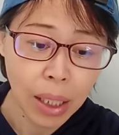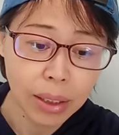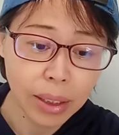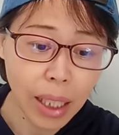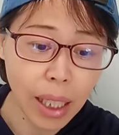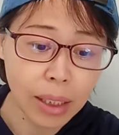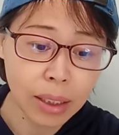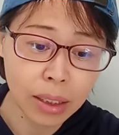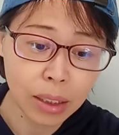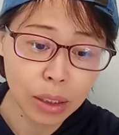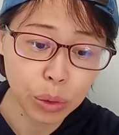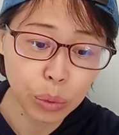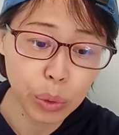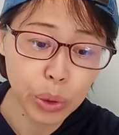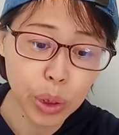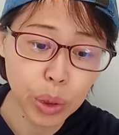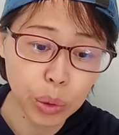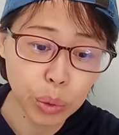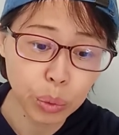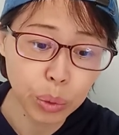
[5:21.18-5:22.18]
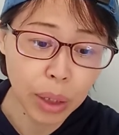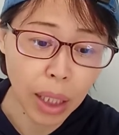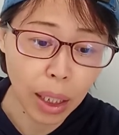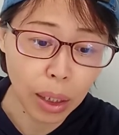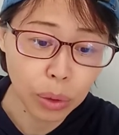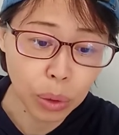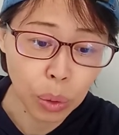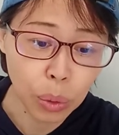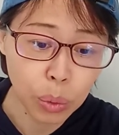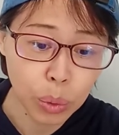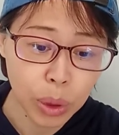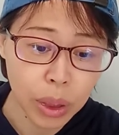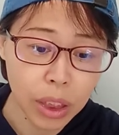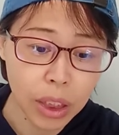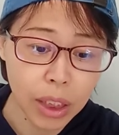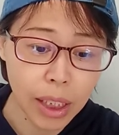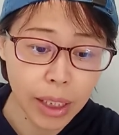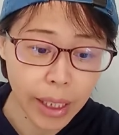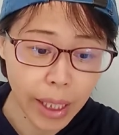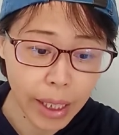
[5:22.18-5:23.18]
再次，对于入场通
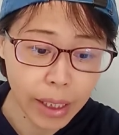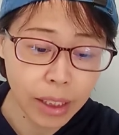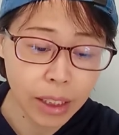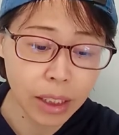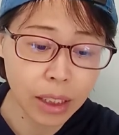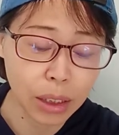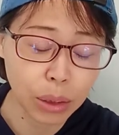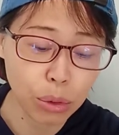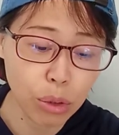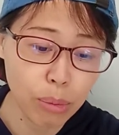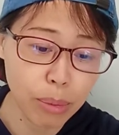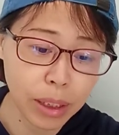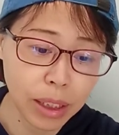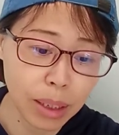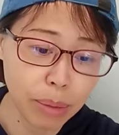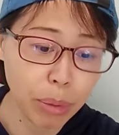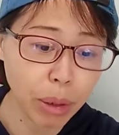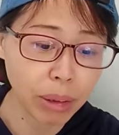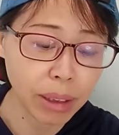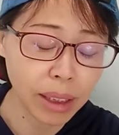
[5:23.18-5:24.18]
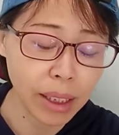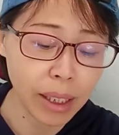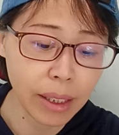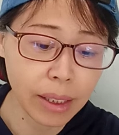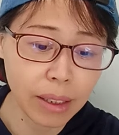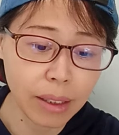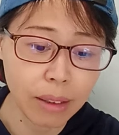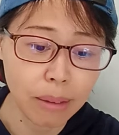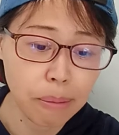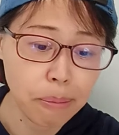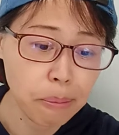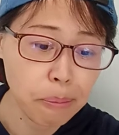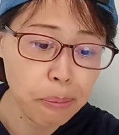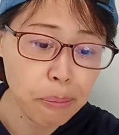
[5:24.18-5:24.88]
知的延迟，我们深表歉意。